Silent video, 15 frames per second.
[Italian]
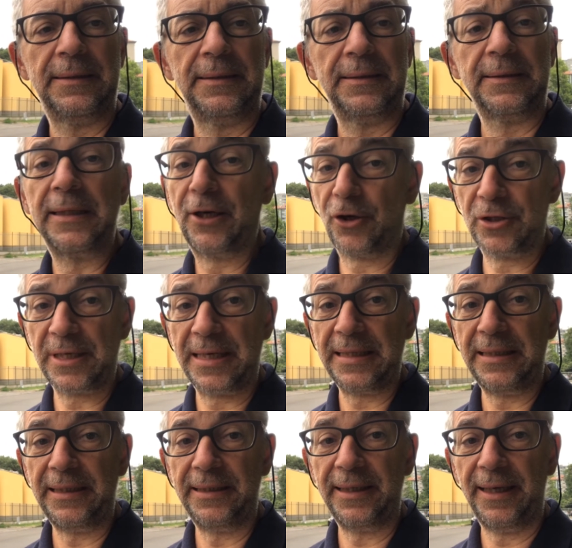Che cosa ne
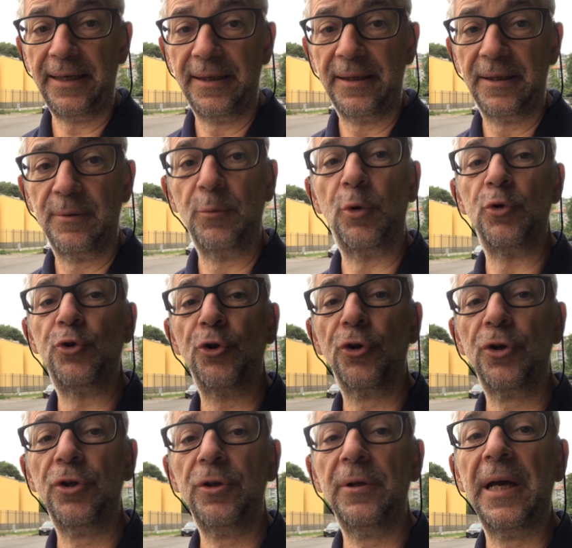dite?
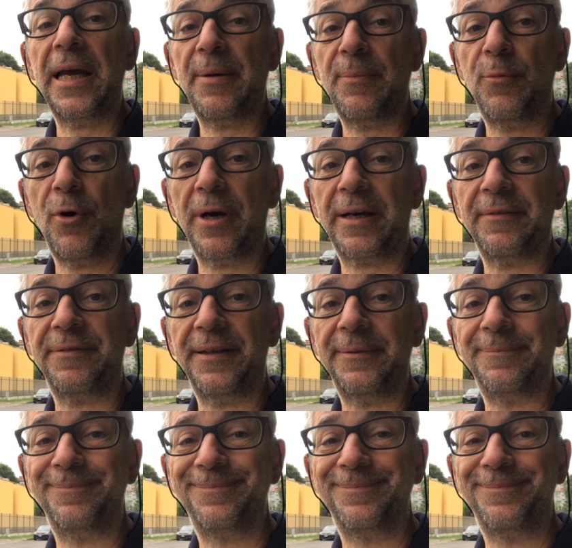Buongiorno e buon caffè.